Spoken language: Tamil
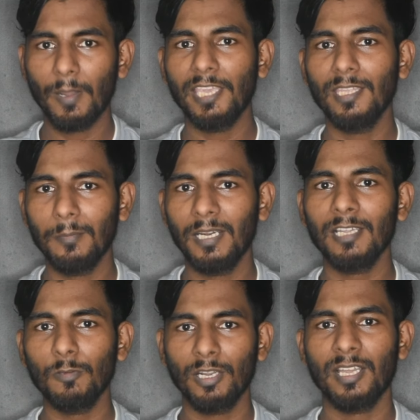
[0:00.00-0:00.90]

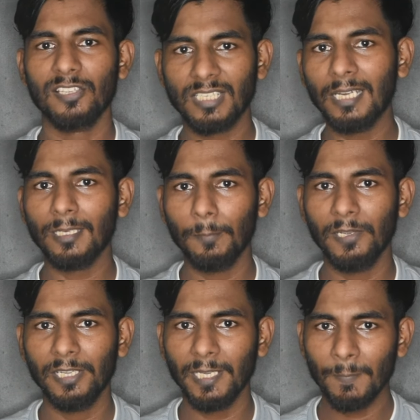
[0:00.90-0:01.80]
பயங்கரமான ஒரு ஸ்டார்ட்
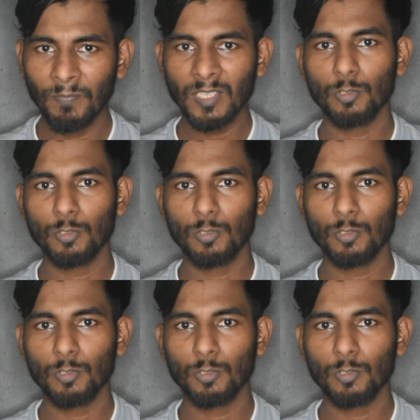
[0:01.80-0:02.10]
அப் இருக்குது